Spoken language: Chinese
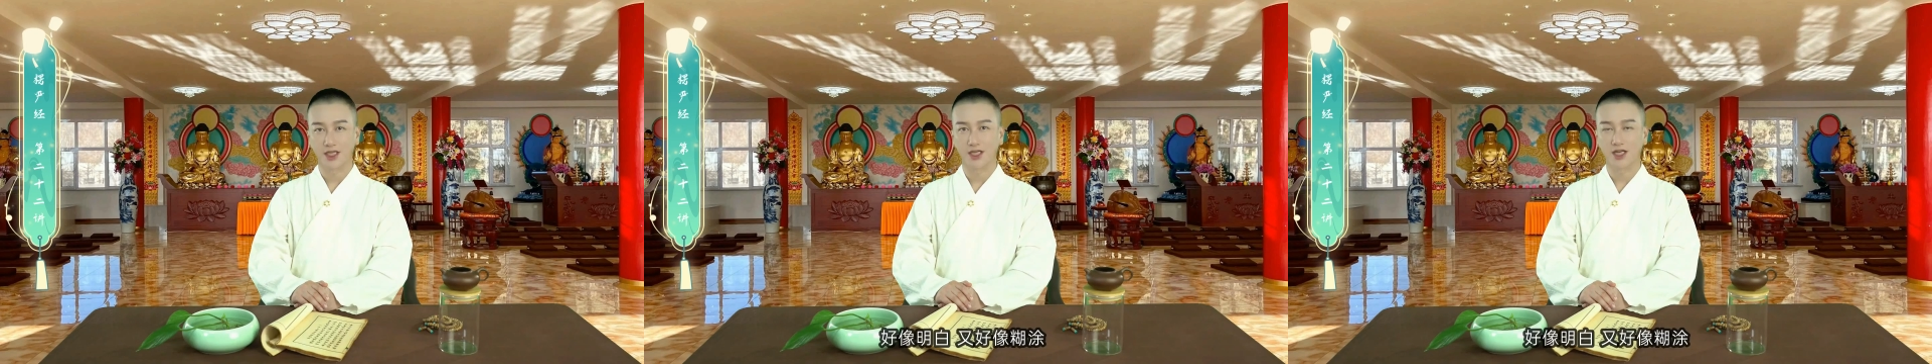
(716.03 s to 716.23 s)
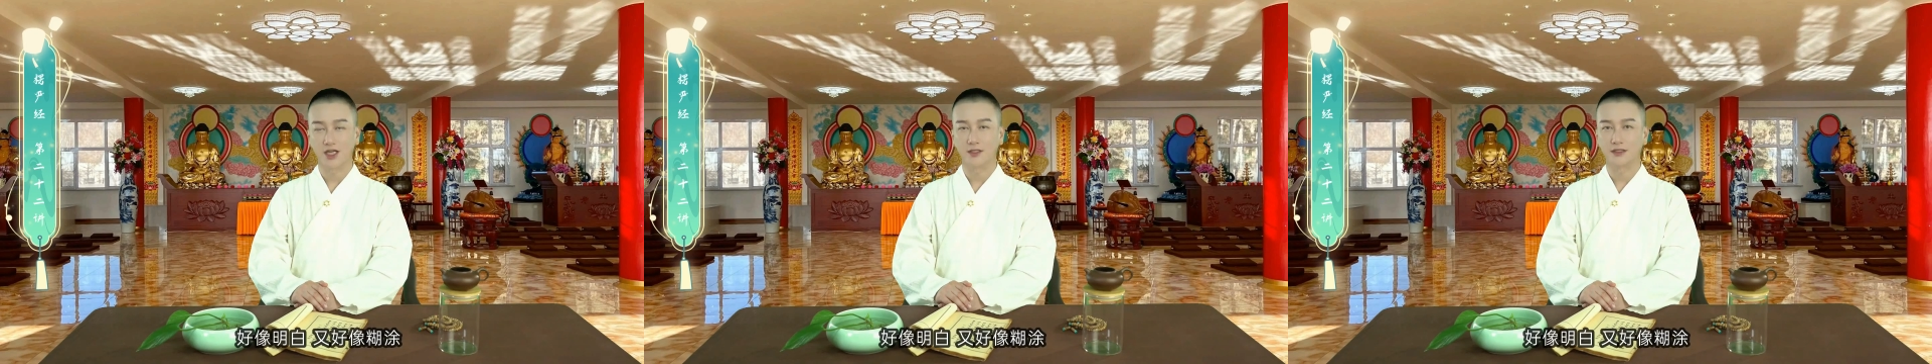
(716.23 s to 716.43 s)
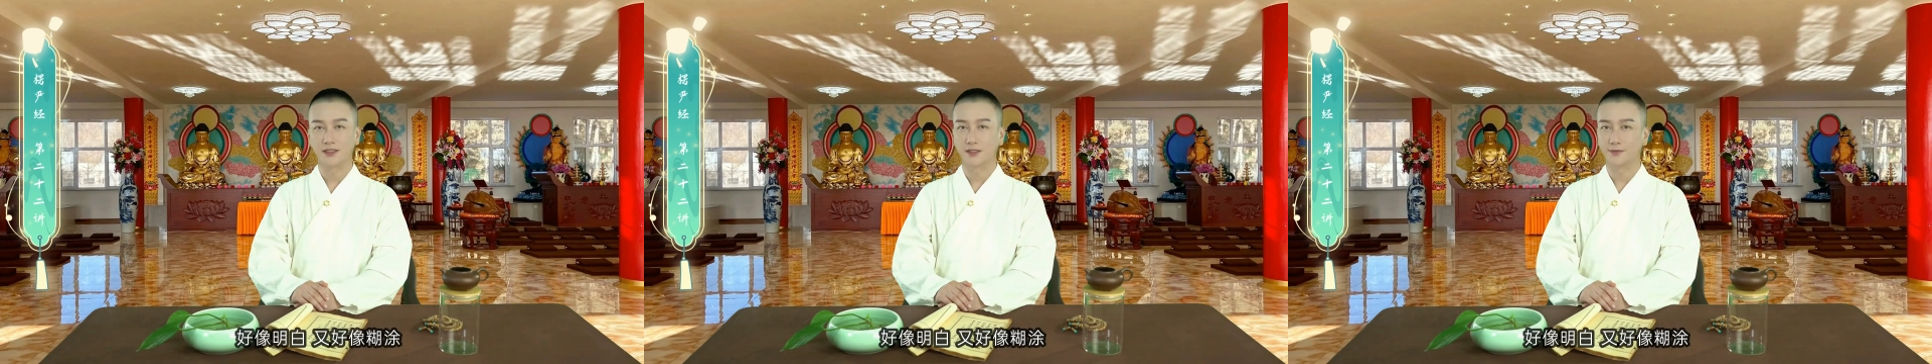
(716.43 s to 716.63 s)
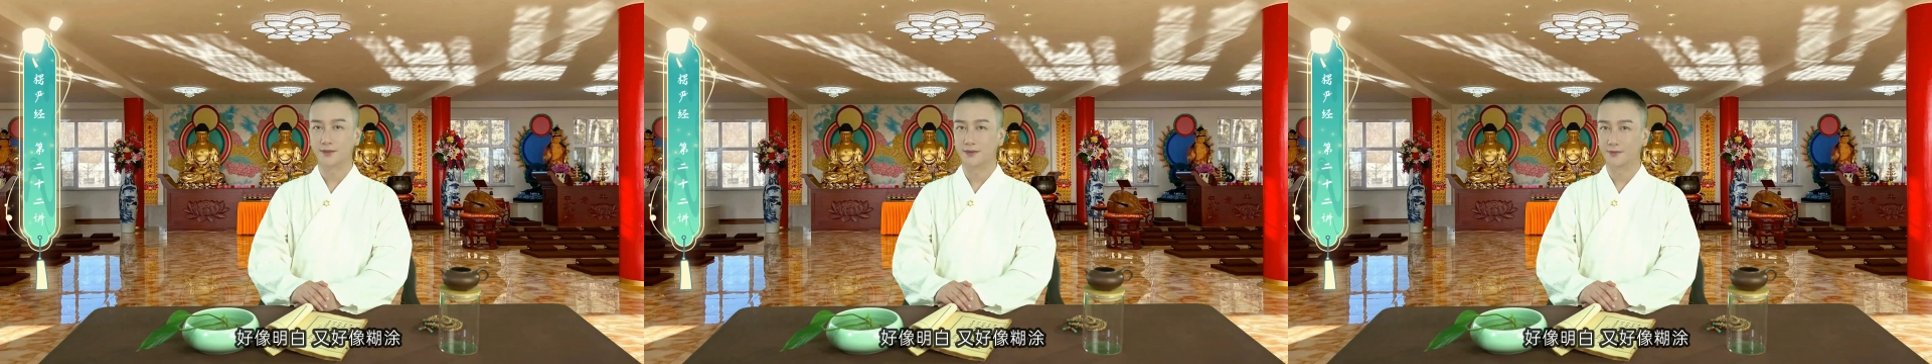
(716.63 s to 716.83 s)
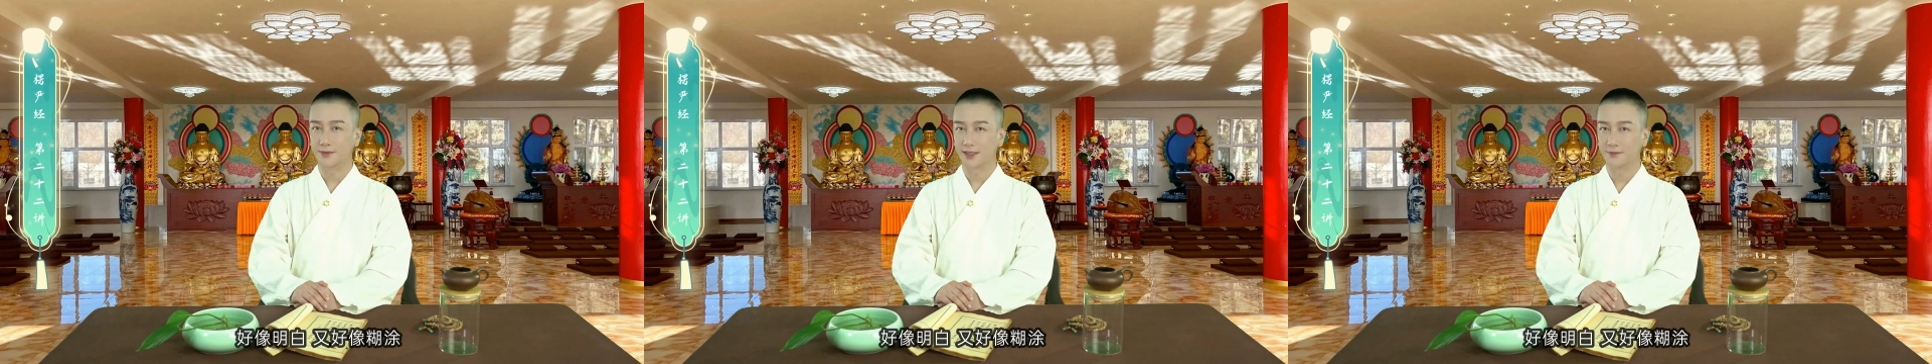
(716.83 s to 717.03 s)
好像
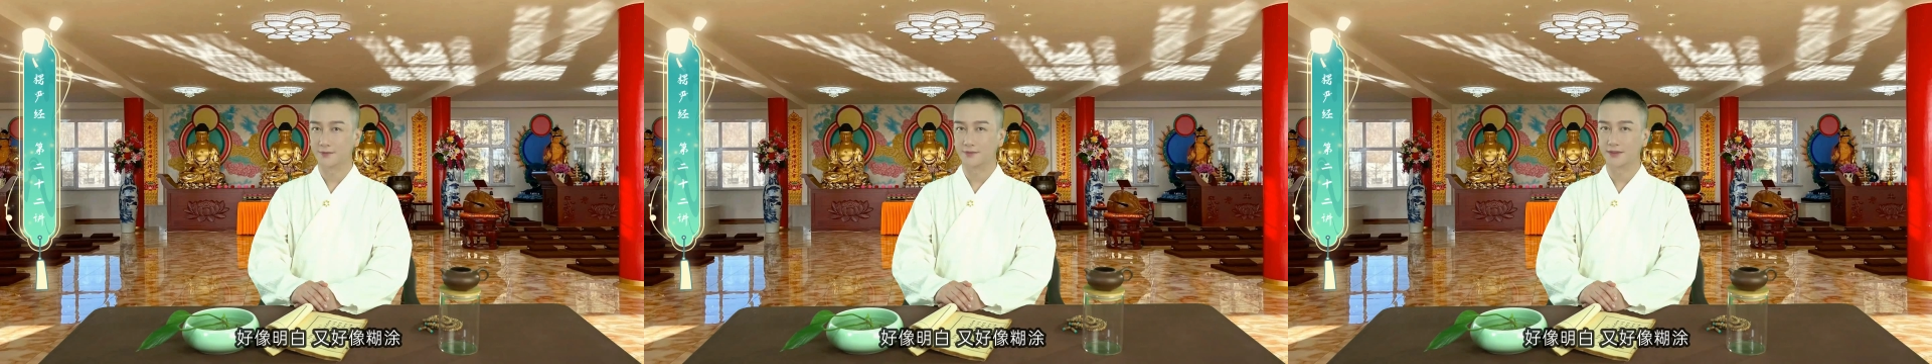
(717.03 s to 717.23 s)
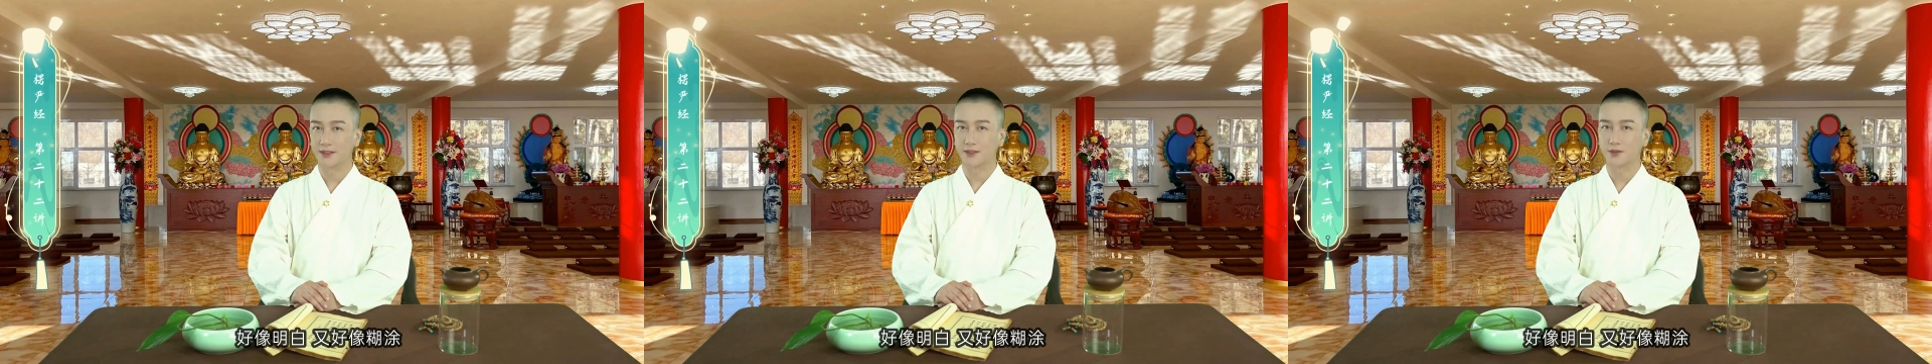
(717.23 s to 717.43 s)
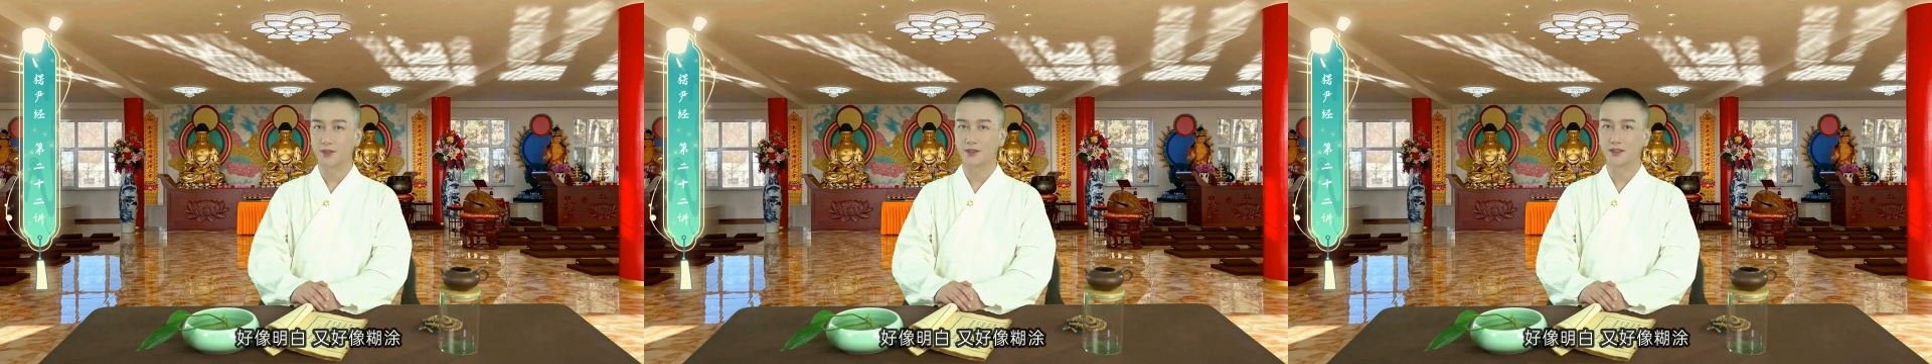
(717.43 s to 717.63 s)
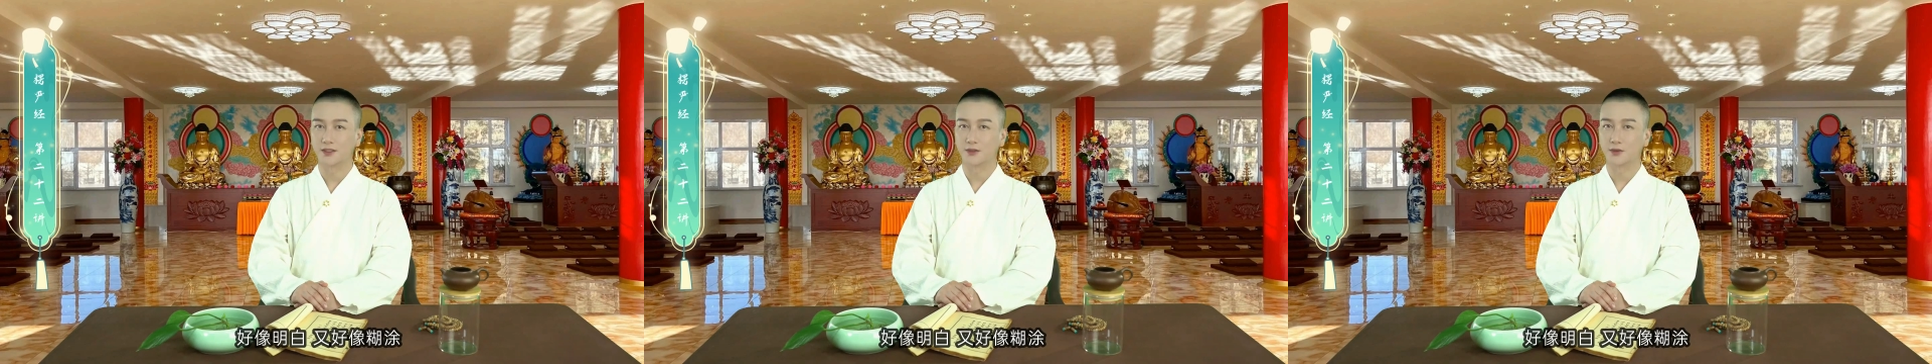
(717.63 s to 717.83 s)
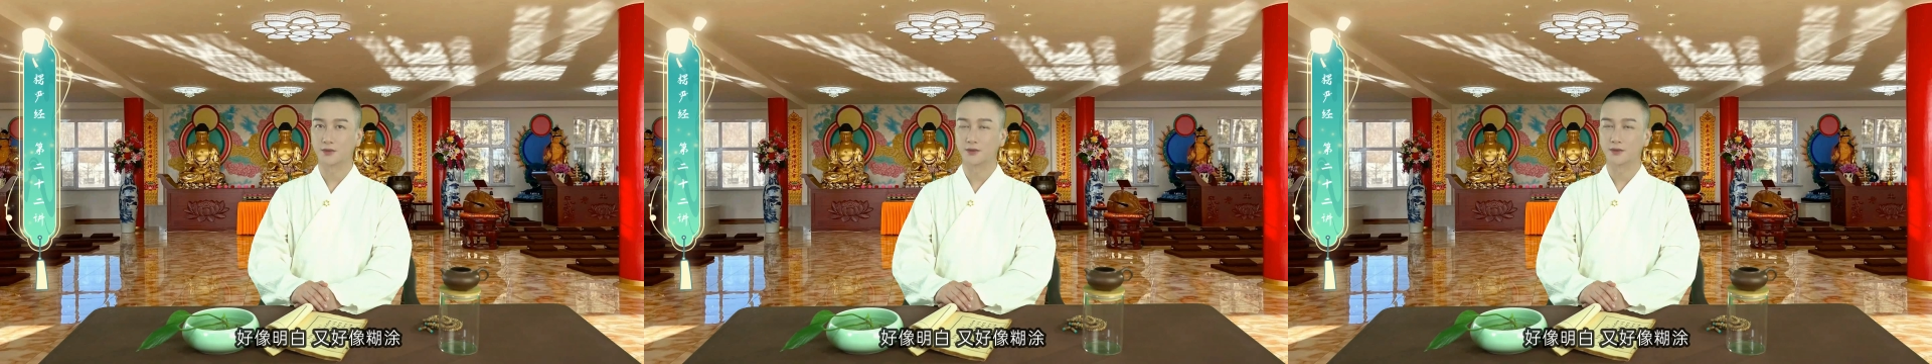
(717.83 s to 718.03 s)
明白又好像糊